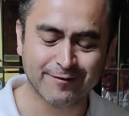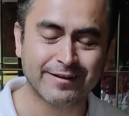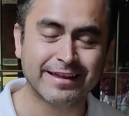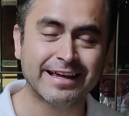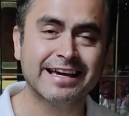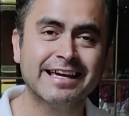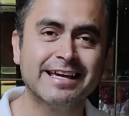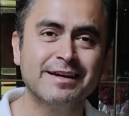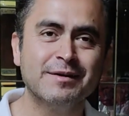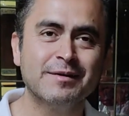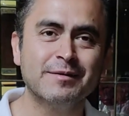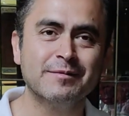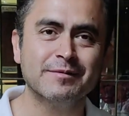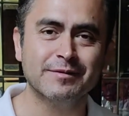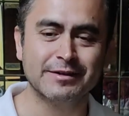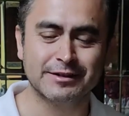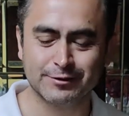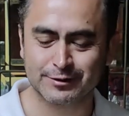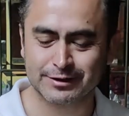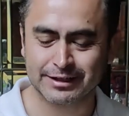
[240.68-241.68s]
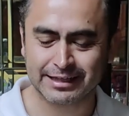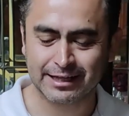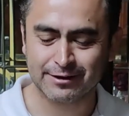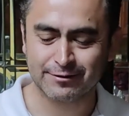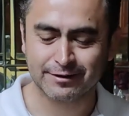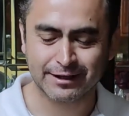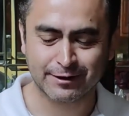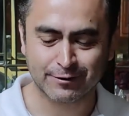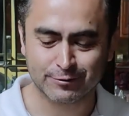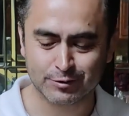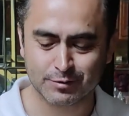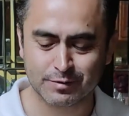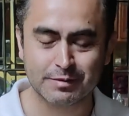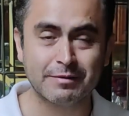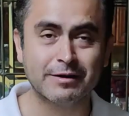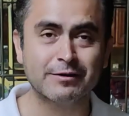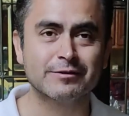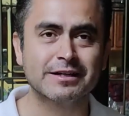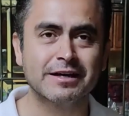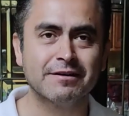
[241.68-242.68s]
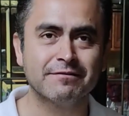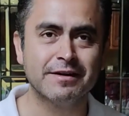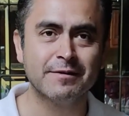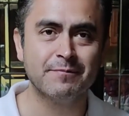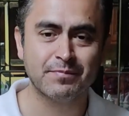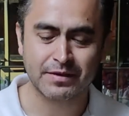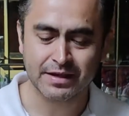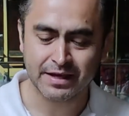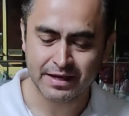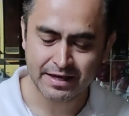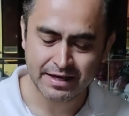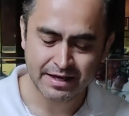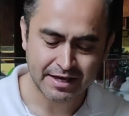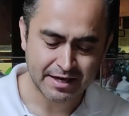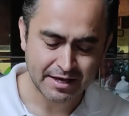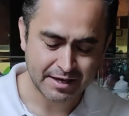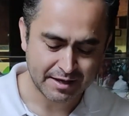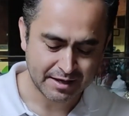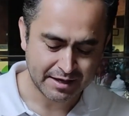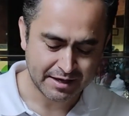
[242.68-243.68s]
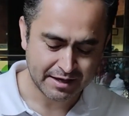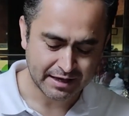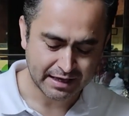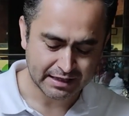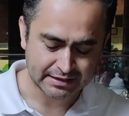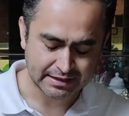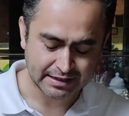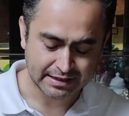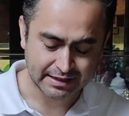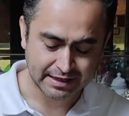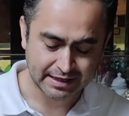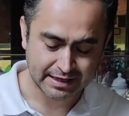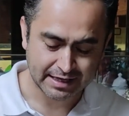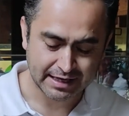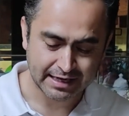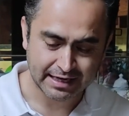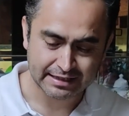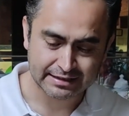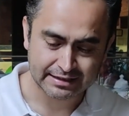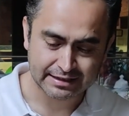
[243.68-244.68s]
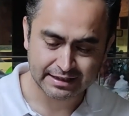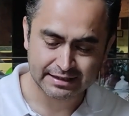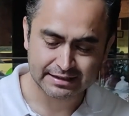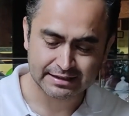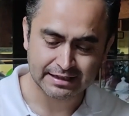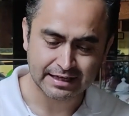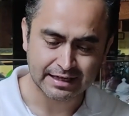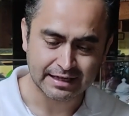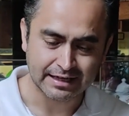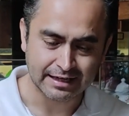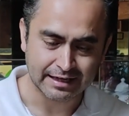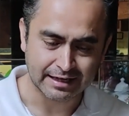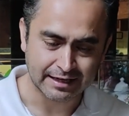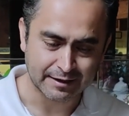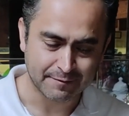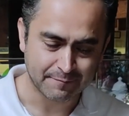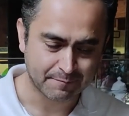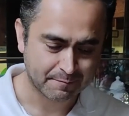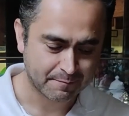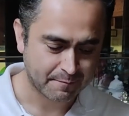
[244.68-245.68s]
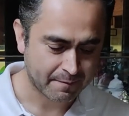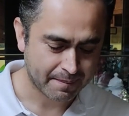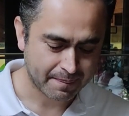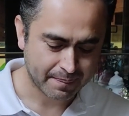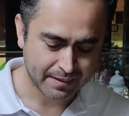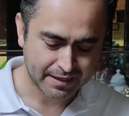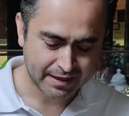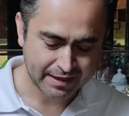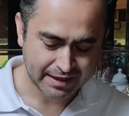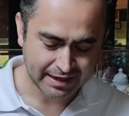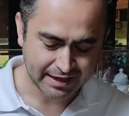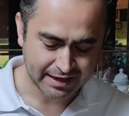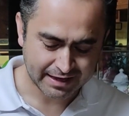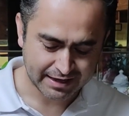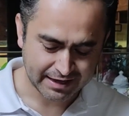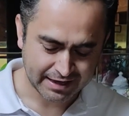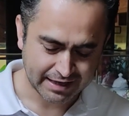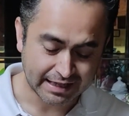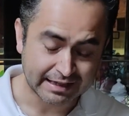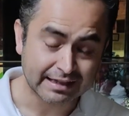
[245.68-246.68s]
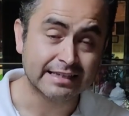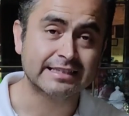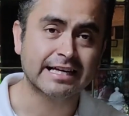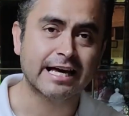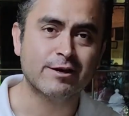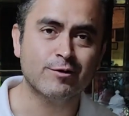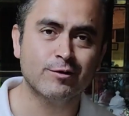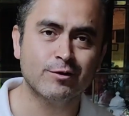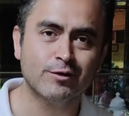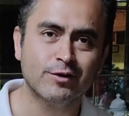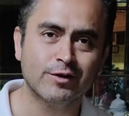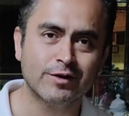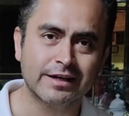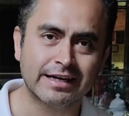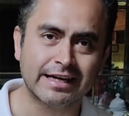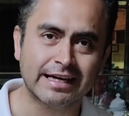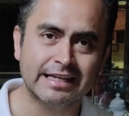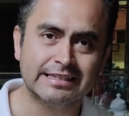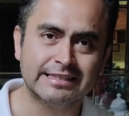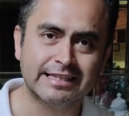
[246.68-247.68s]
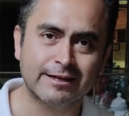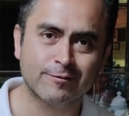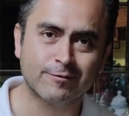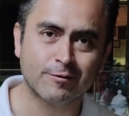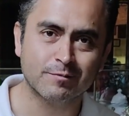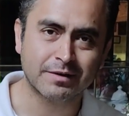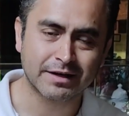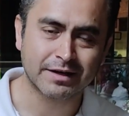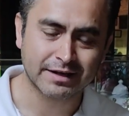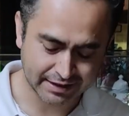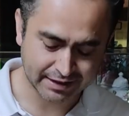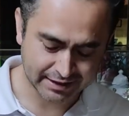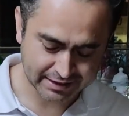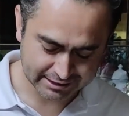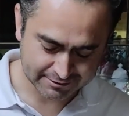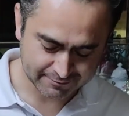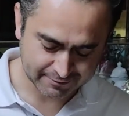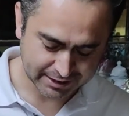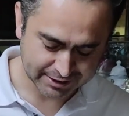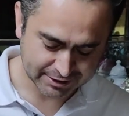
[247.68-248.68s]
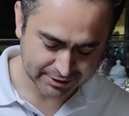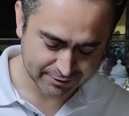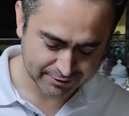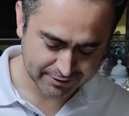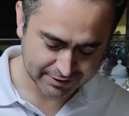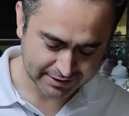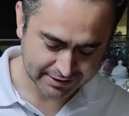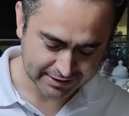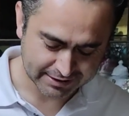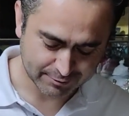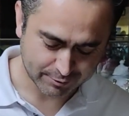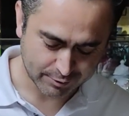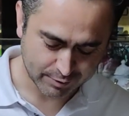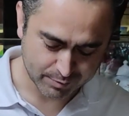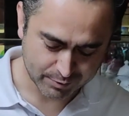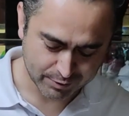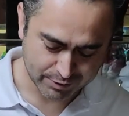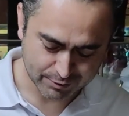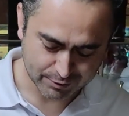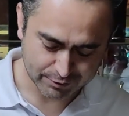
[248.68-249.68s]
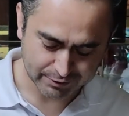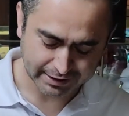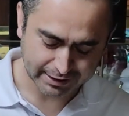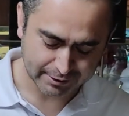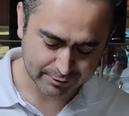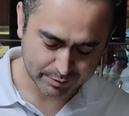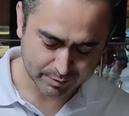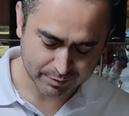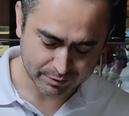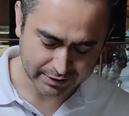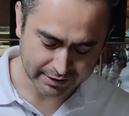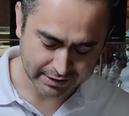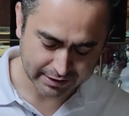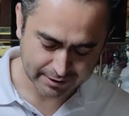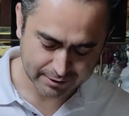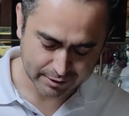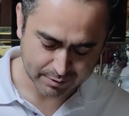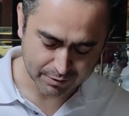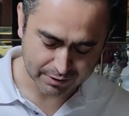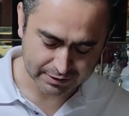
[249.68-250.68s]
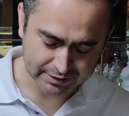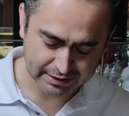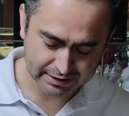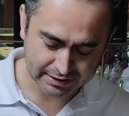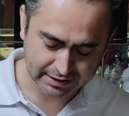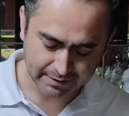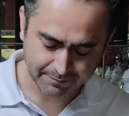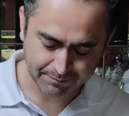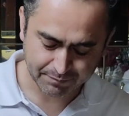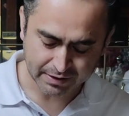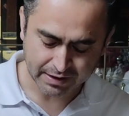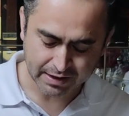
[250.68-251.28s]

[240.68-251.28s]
lo deje. Estoy tratando de consumir menos café. Así que este es el, el desayuno que les quiero compartir en esta ocasión y estoy muy contento porque, como les decía,